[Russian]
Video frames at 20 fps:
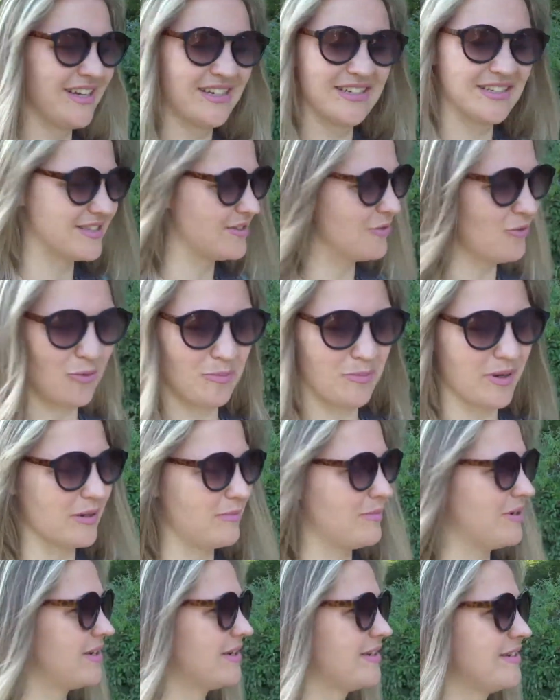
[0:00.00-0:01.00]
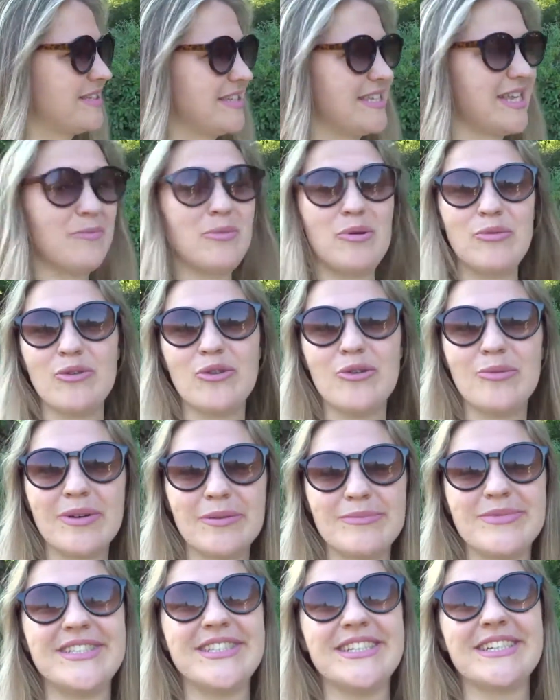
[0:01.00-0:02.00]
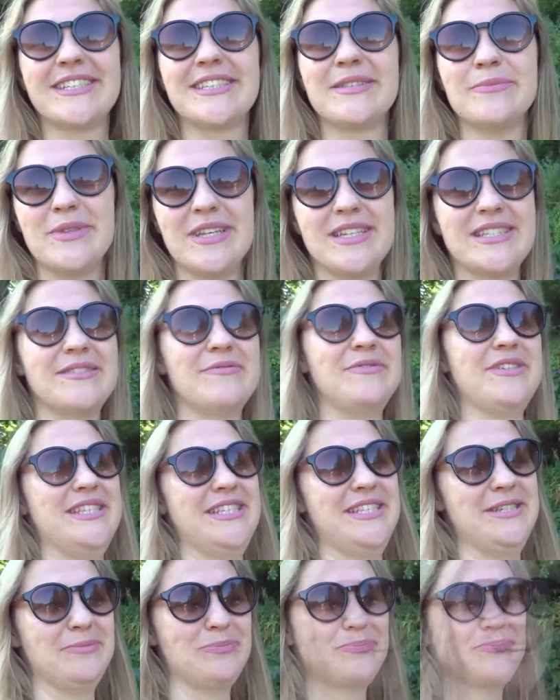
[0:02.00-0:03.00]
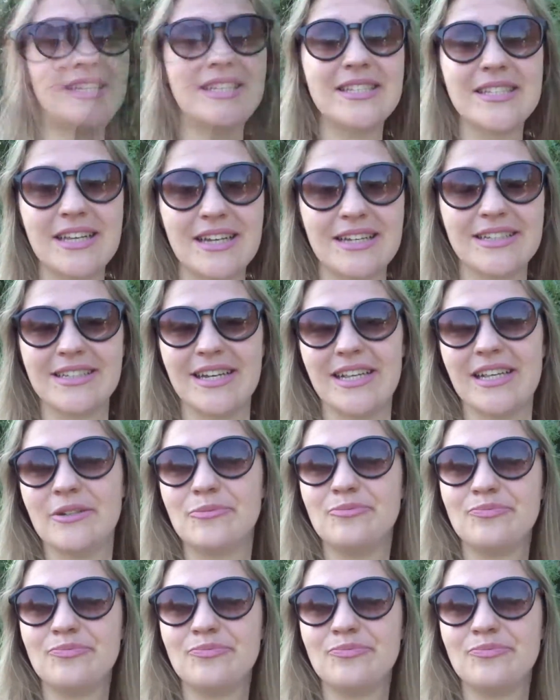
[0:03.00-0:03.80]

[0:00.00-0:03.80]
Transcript: с добрым, с самым добрым сердцем на свете. Они сказали,